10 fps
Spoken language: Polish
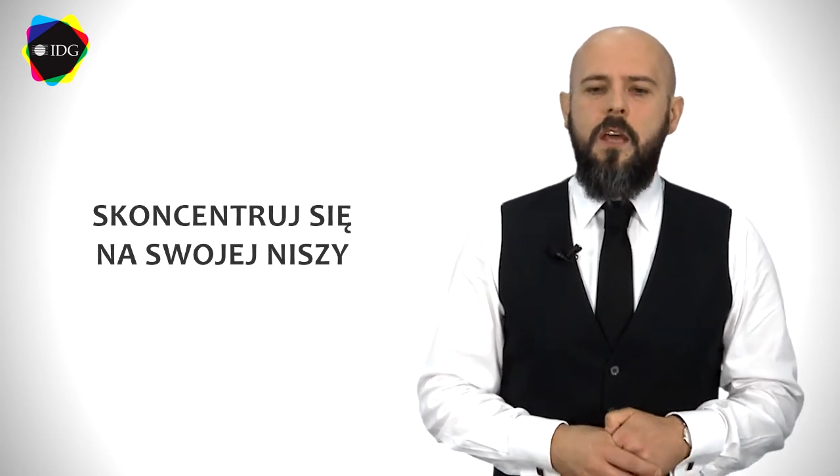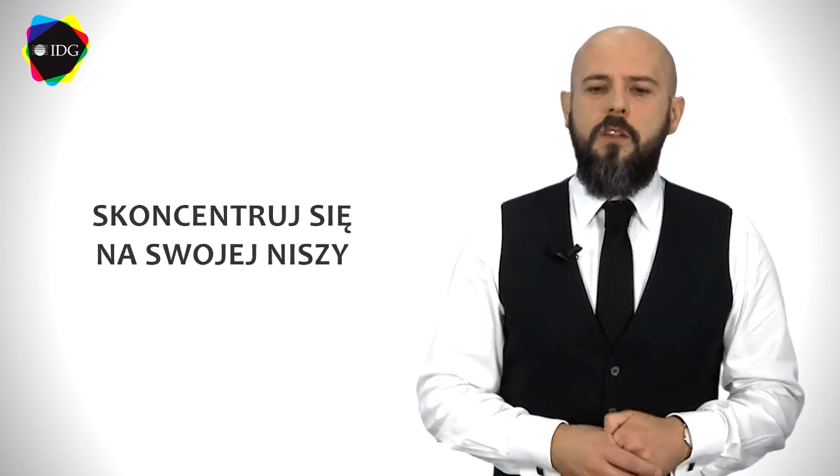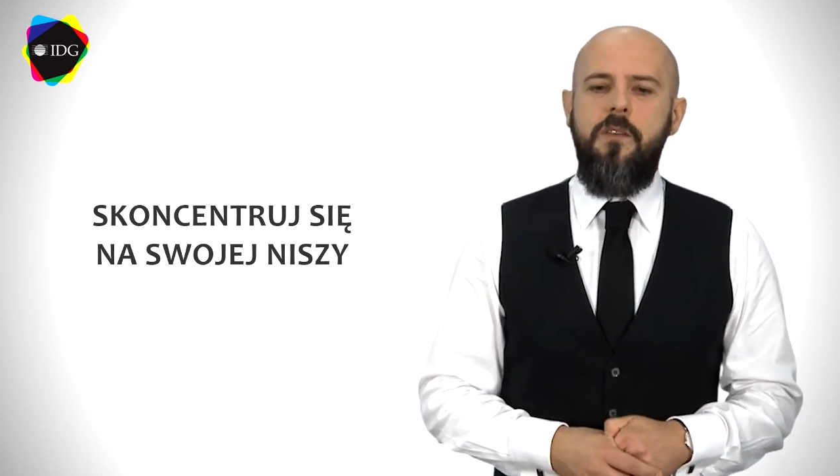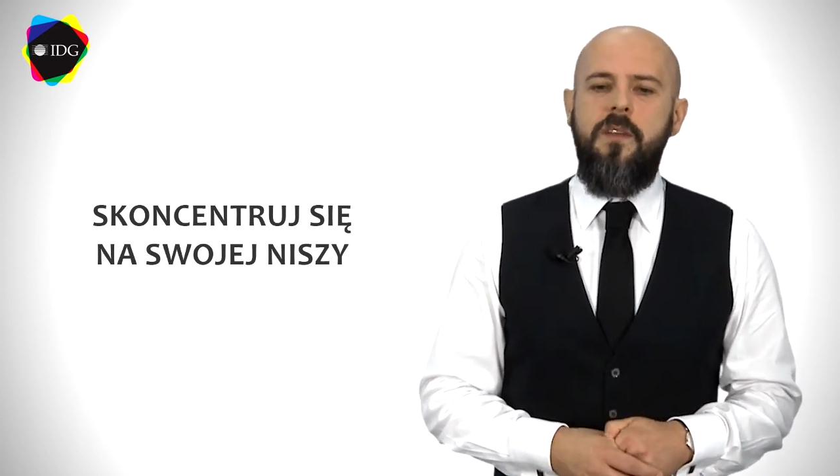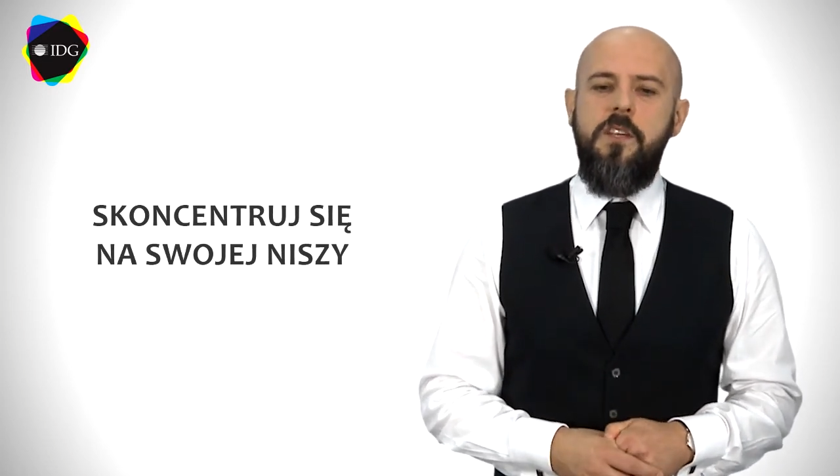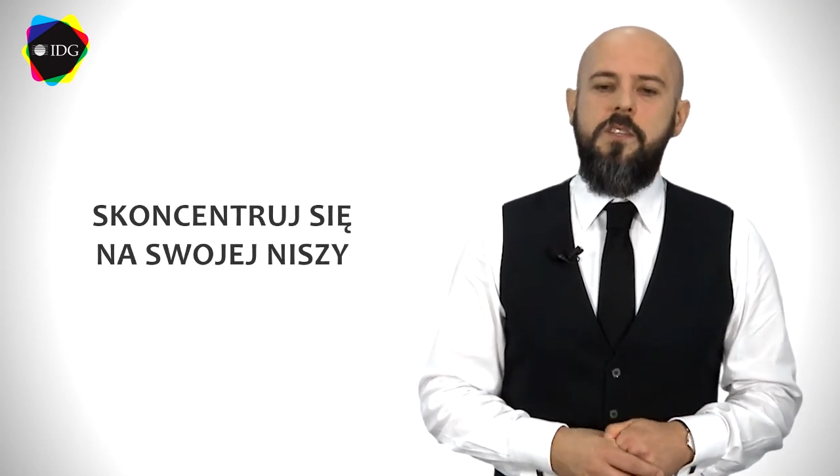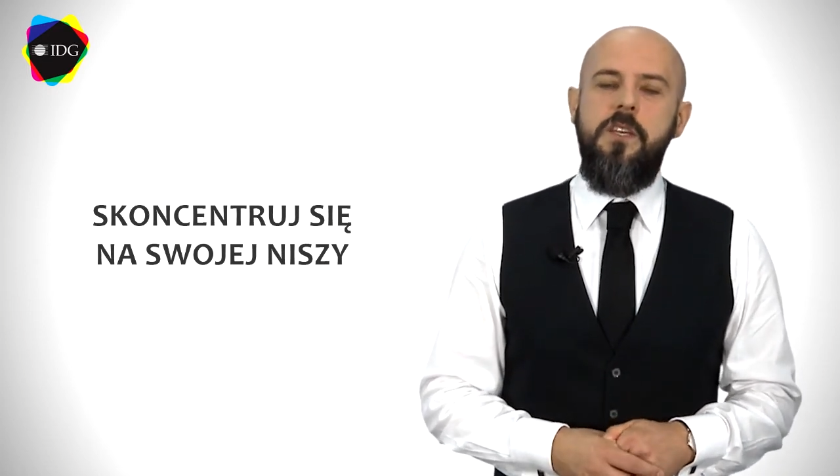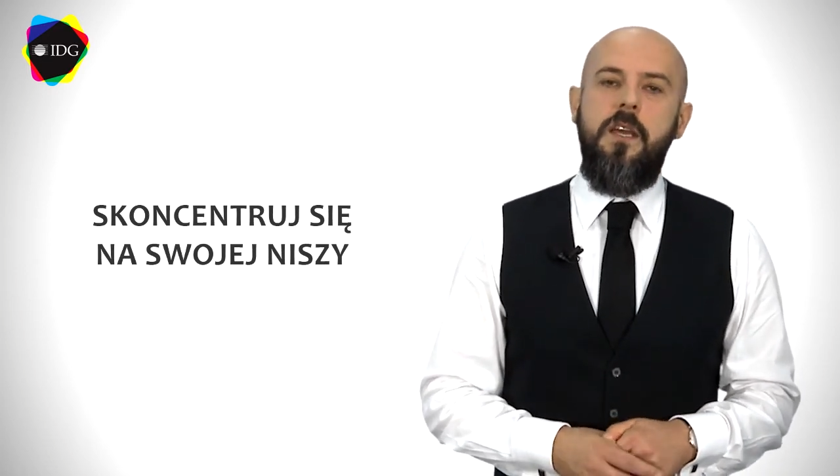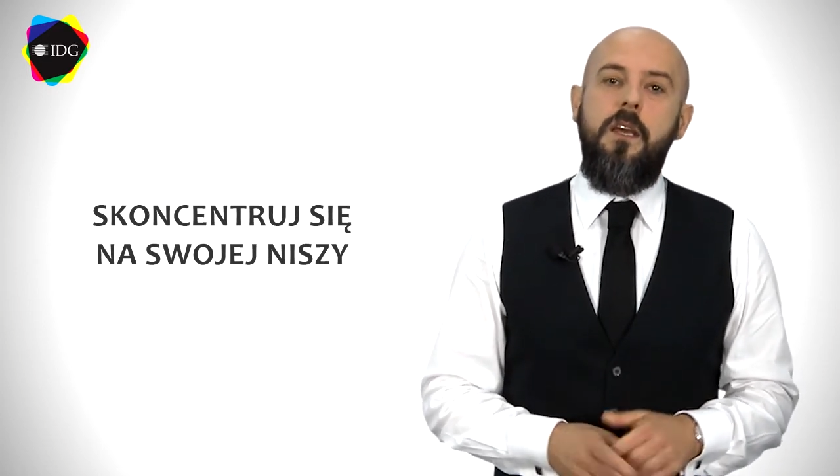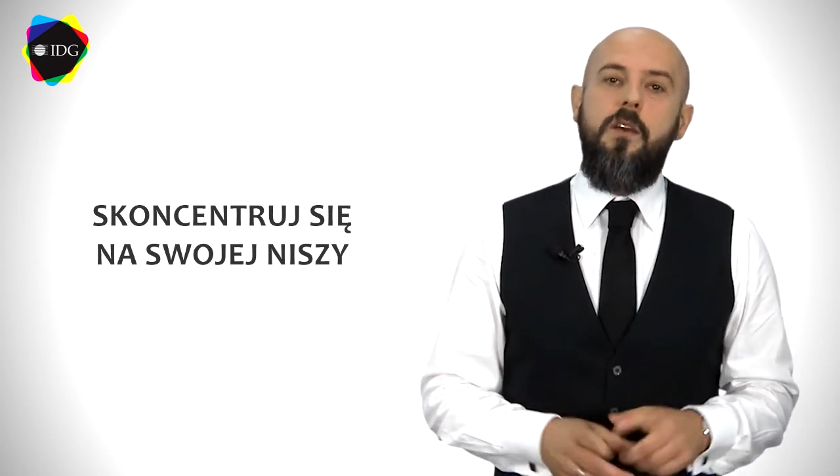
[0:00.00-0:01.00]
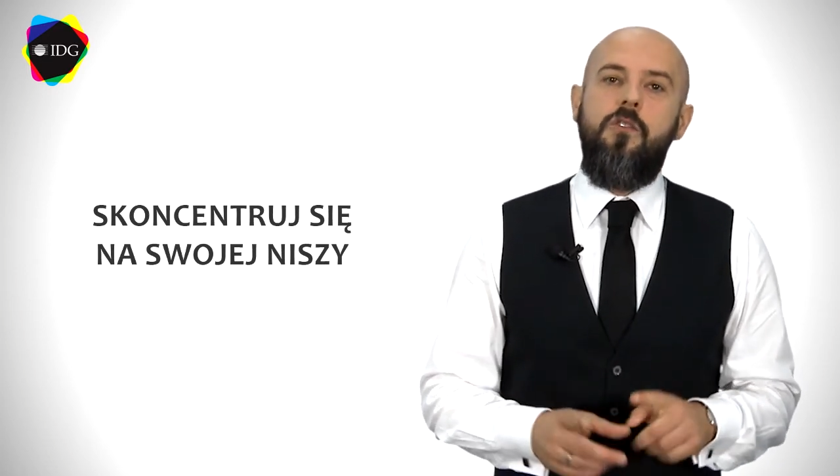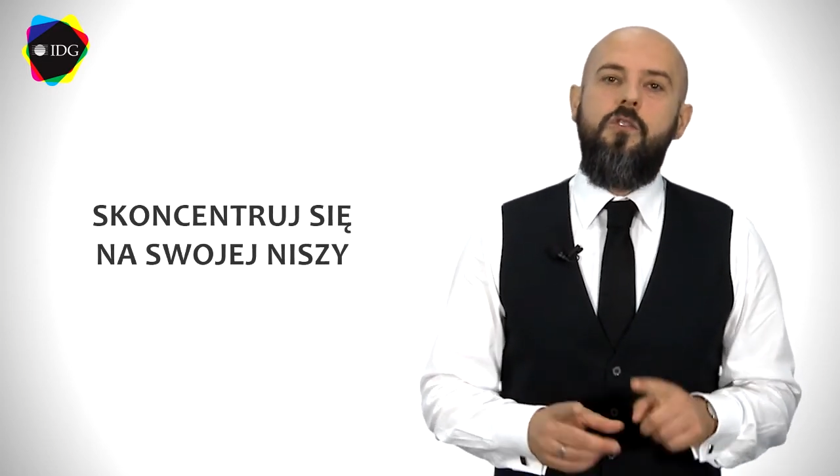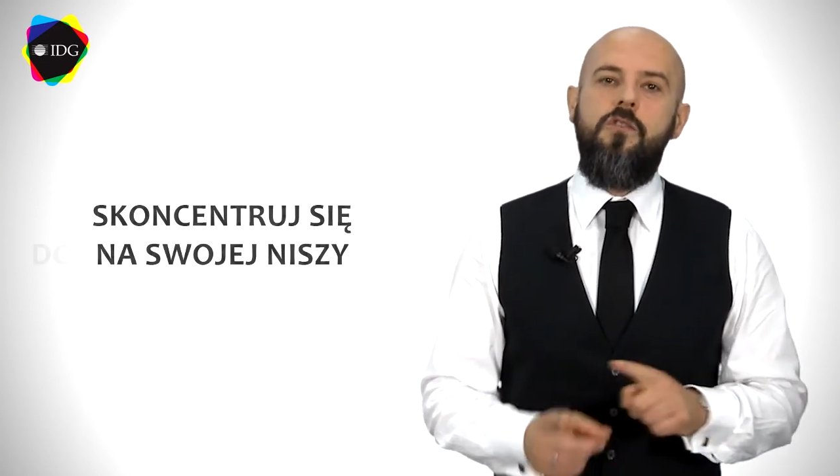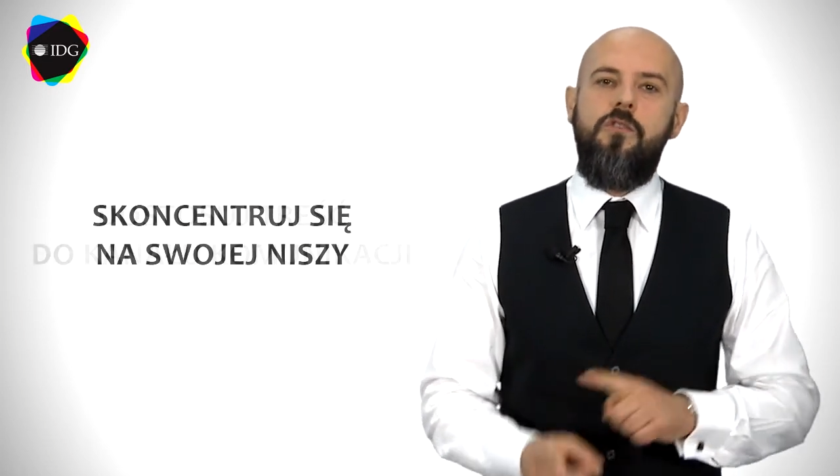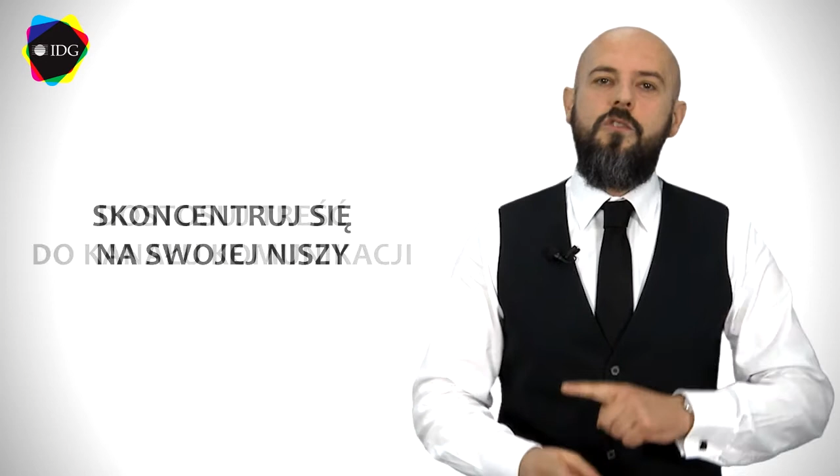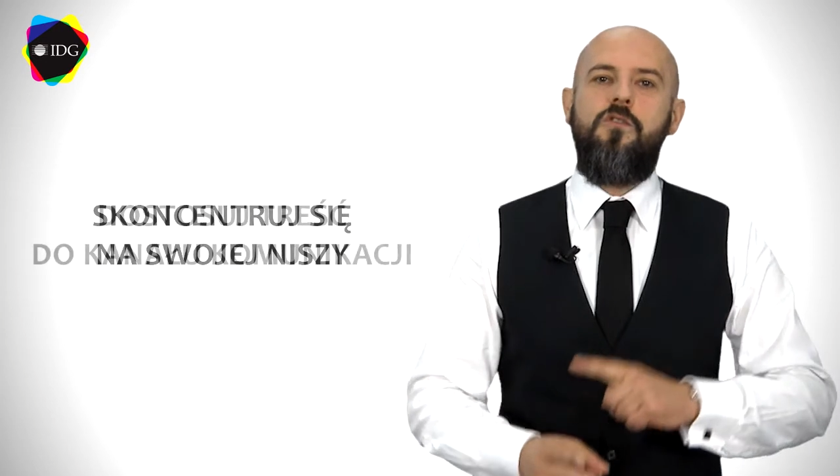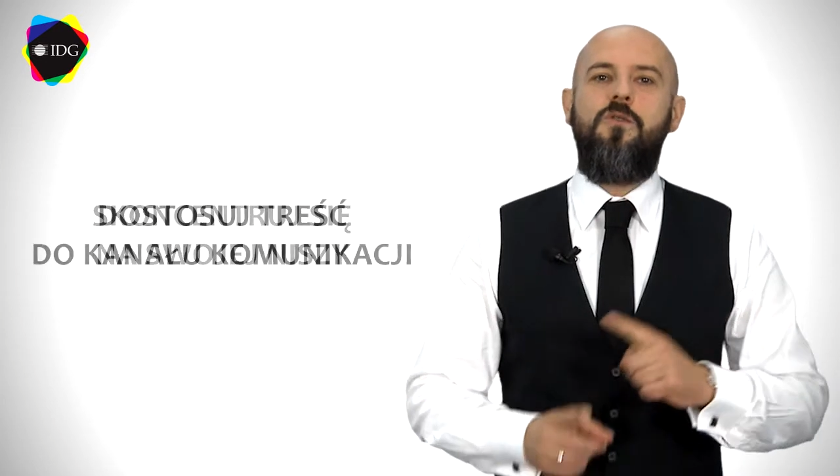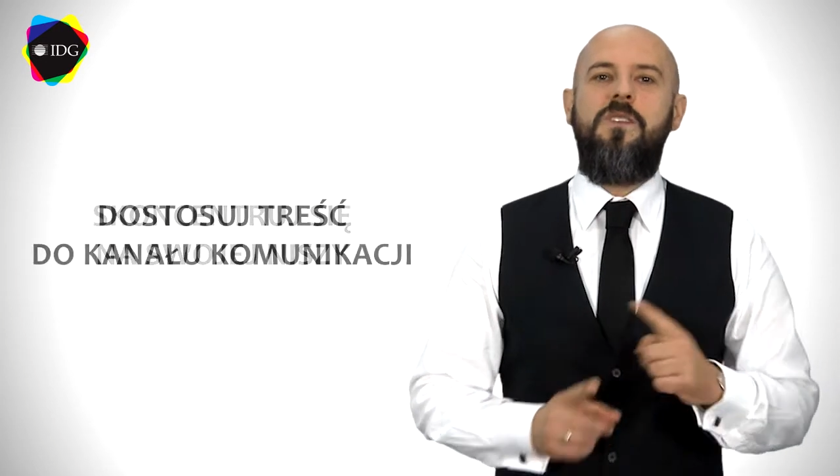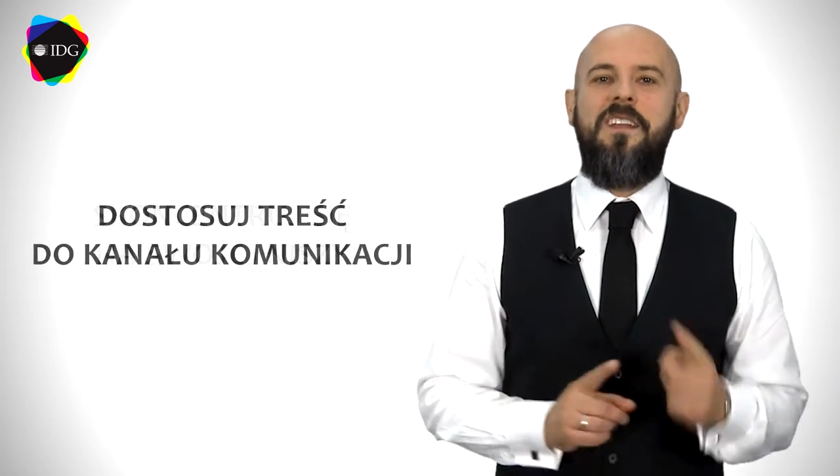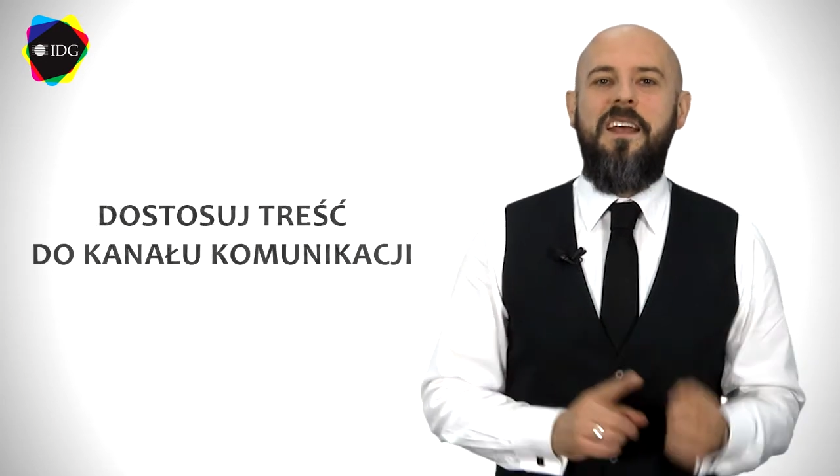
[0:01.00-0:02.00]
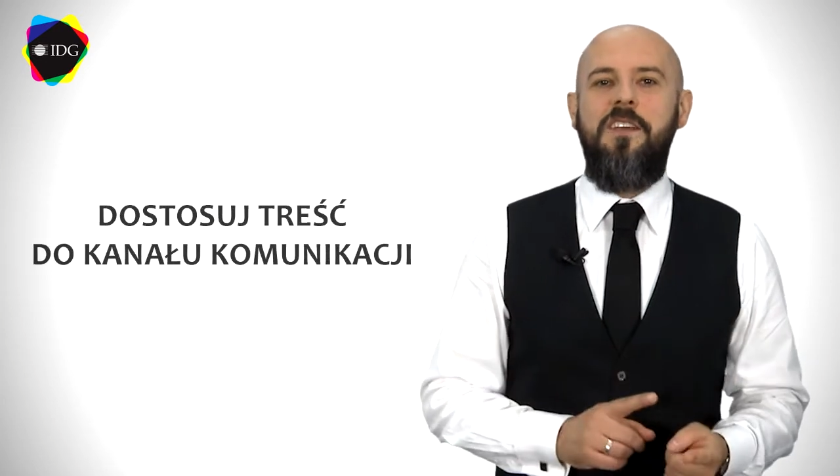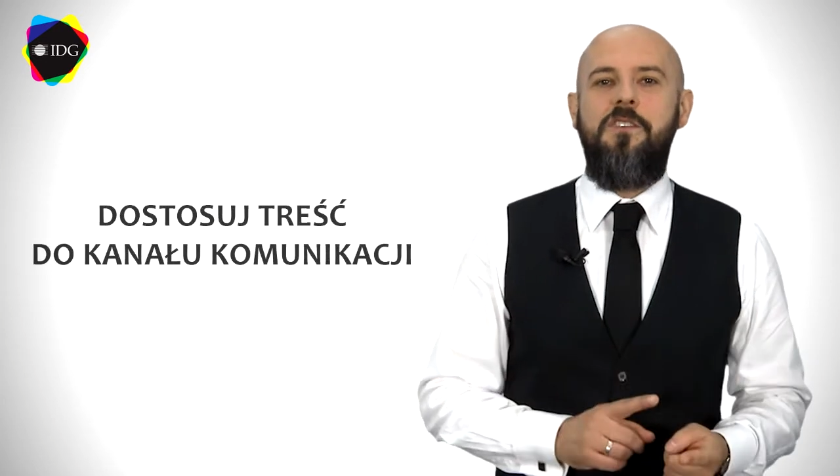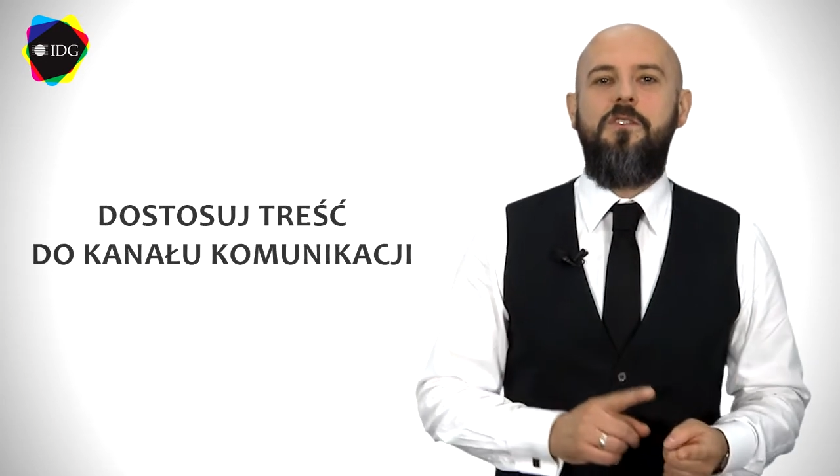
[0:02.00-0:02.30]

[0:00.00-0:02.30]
No i wreszcie dostosuj treść